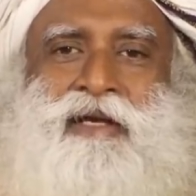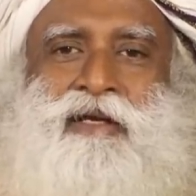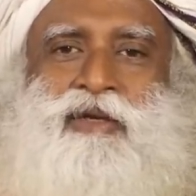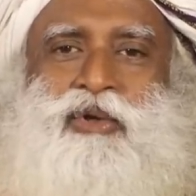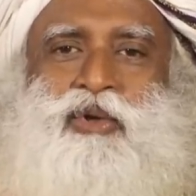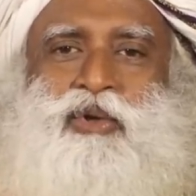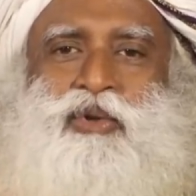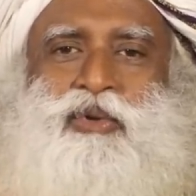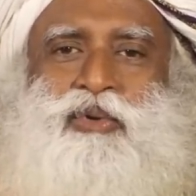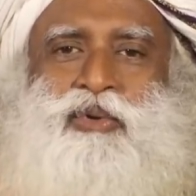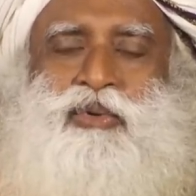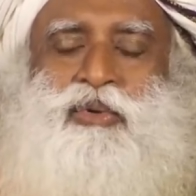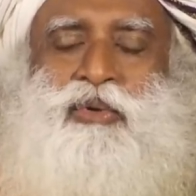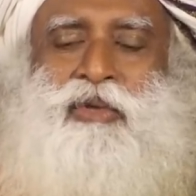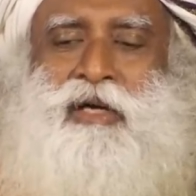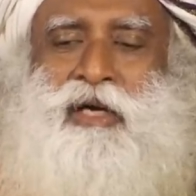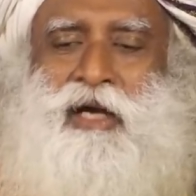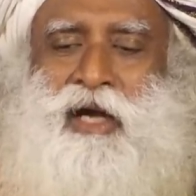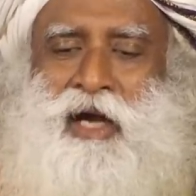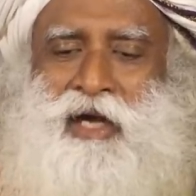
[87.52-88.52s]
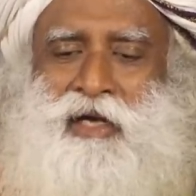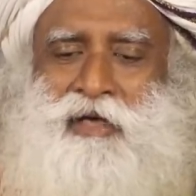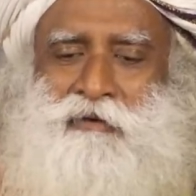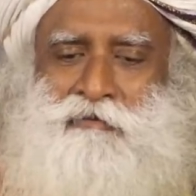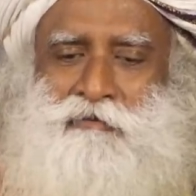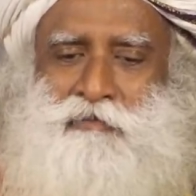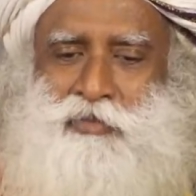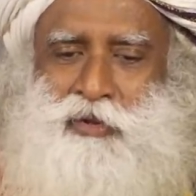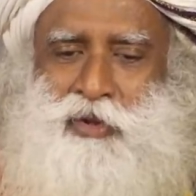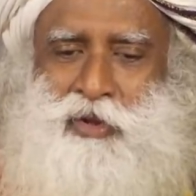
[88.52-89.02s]
означает, что в
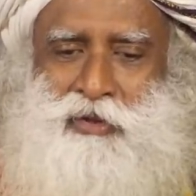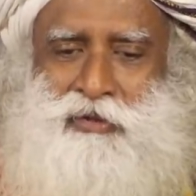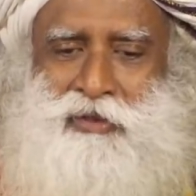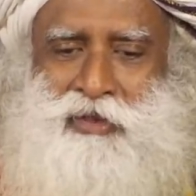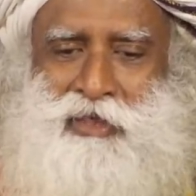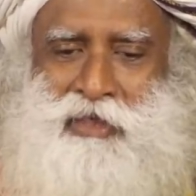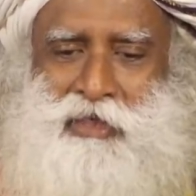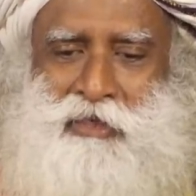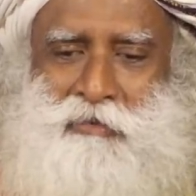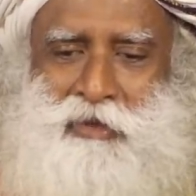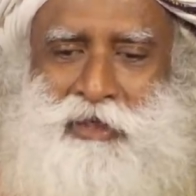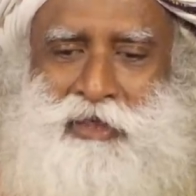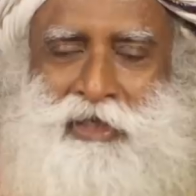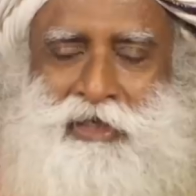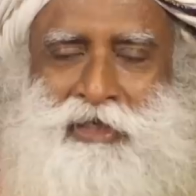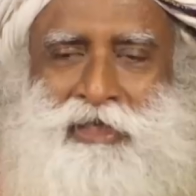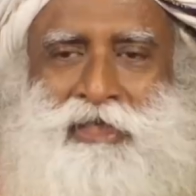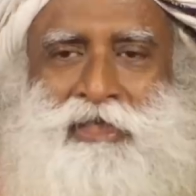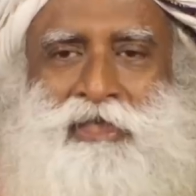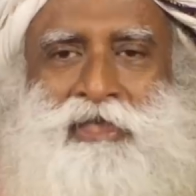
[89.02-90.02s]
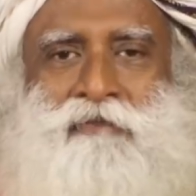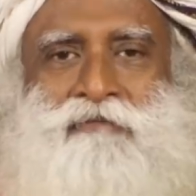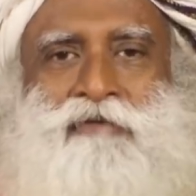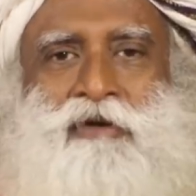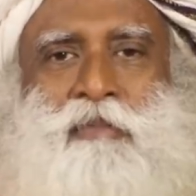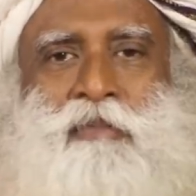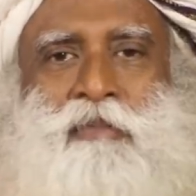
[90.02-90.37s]
некоторой степени вы преодолели